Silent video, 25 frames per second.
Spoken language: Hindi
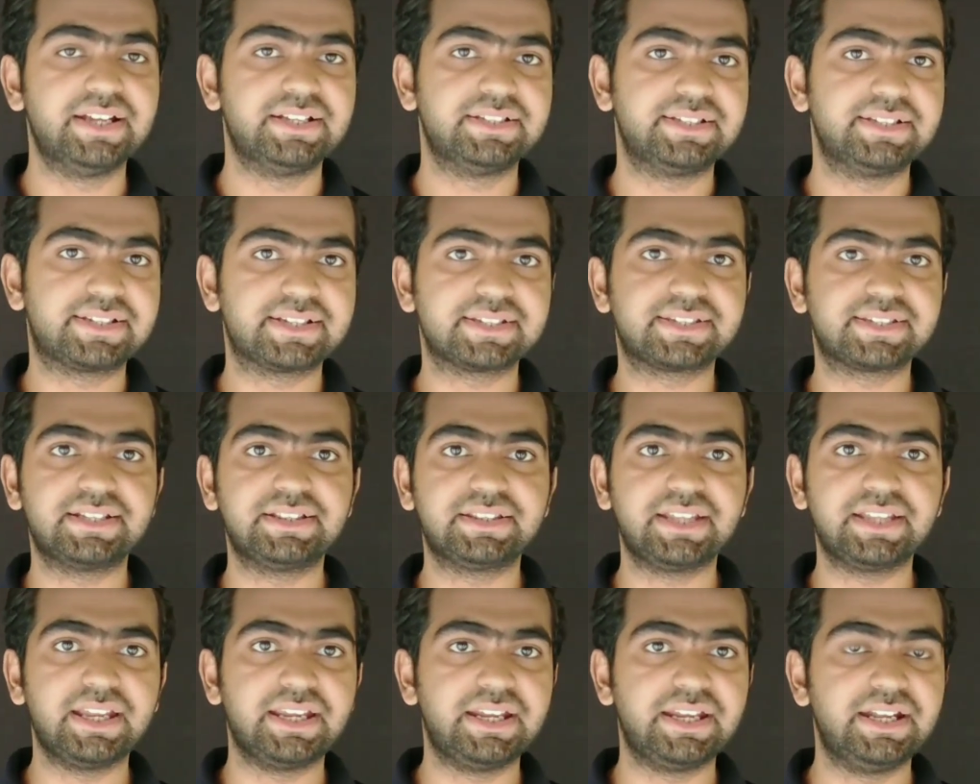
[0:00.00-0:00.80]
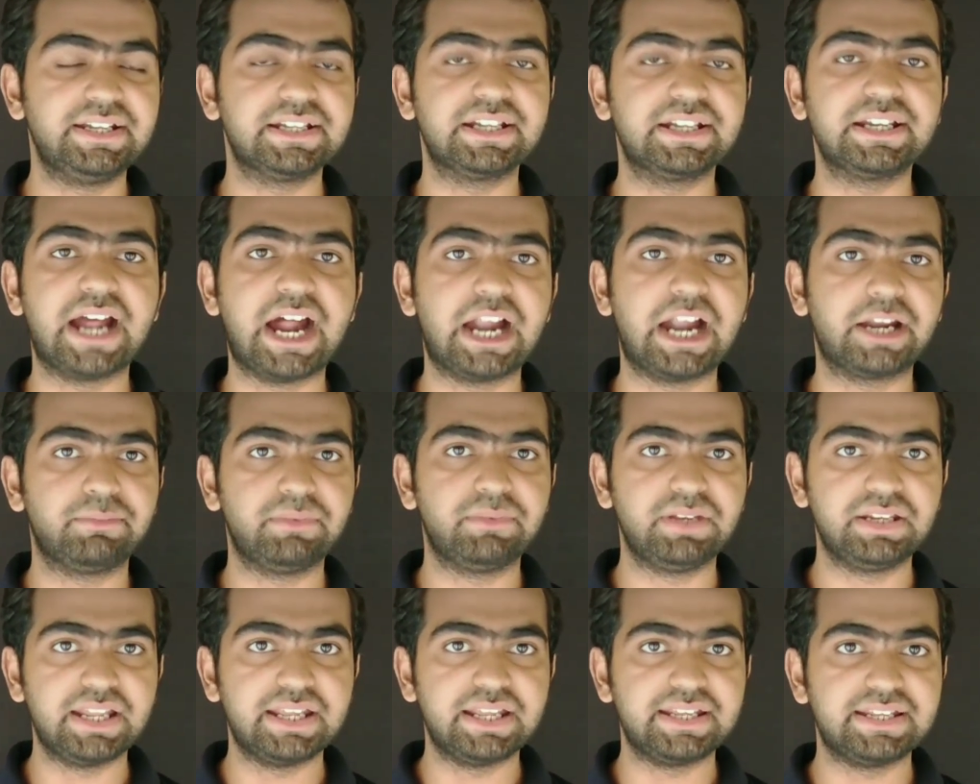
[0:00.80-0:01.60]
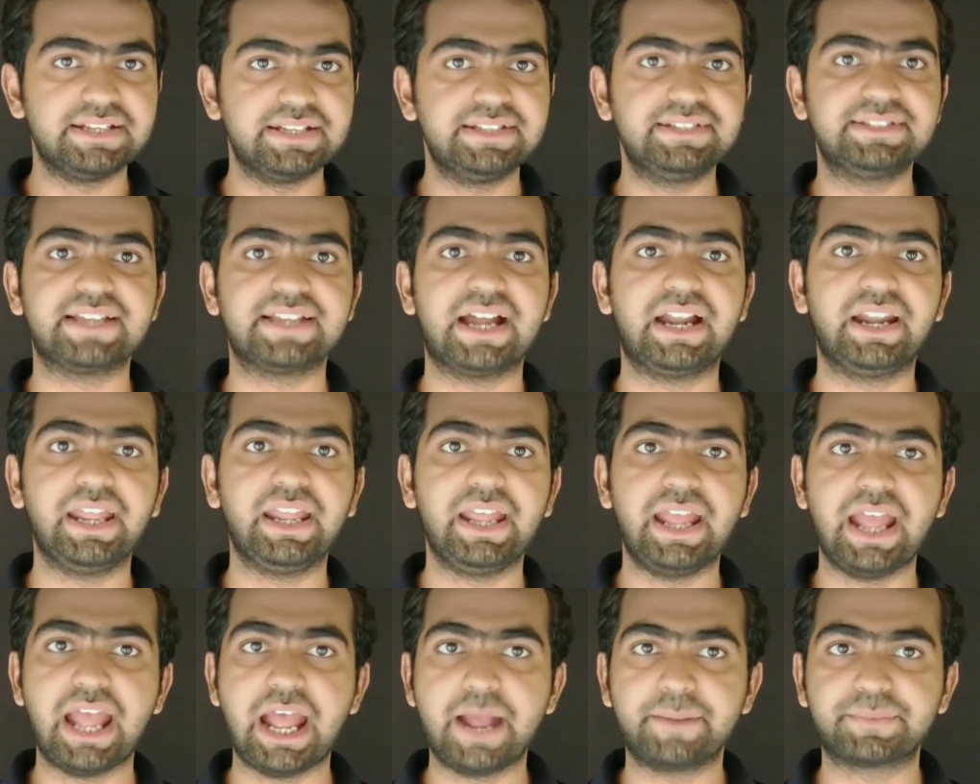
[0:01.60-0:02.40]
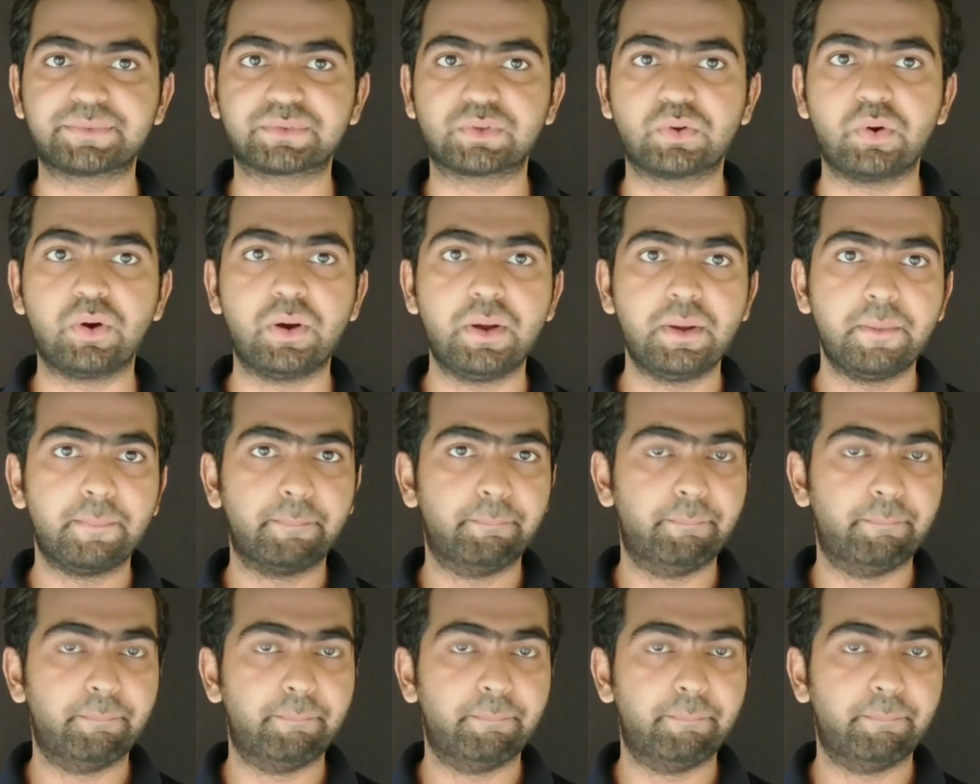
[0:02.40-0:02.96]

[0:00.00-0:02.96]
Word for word: जिसके चलते इंडियन आर्मी ने इन सारे ऐप्स को